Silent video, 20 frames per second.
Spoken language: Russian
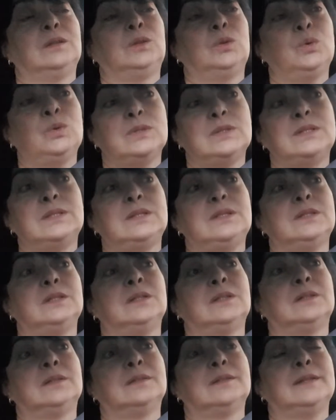то есть
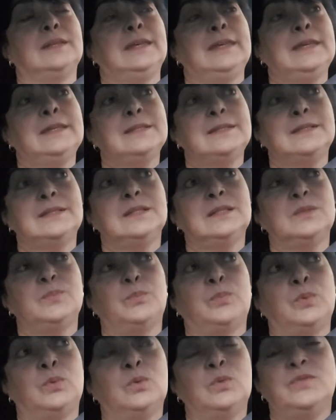э, ездить
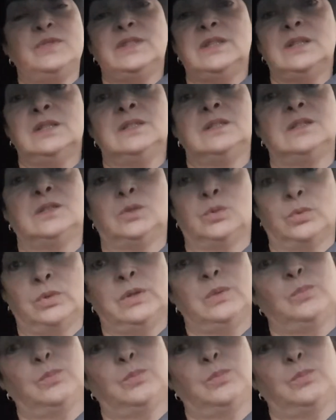по всей территории